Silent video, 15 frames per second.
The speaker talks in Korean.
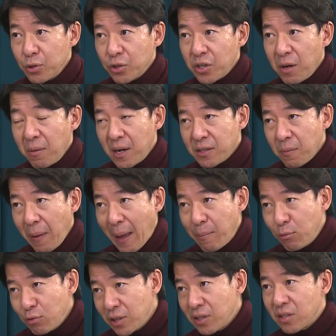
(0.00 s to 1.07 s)
쉽게 말해서
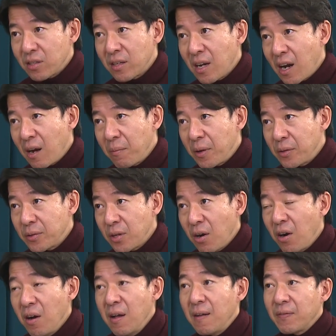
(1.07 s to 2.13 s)
매물이
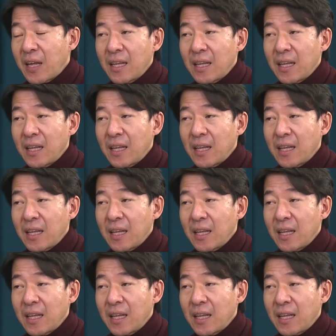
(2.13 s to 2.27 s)
증가하면서